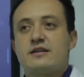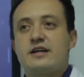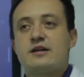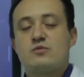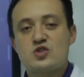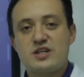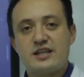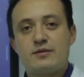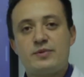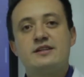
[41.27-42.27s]
Tenemos
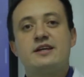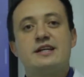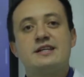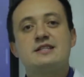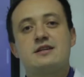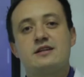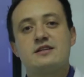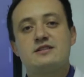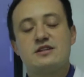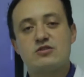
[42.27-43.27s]
7 pantallas en
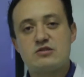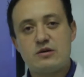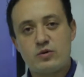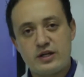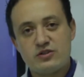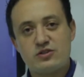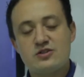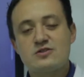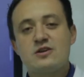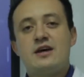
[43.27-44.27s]
distintos
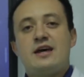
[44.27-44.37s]
laboratorios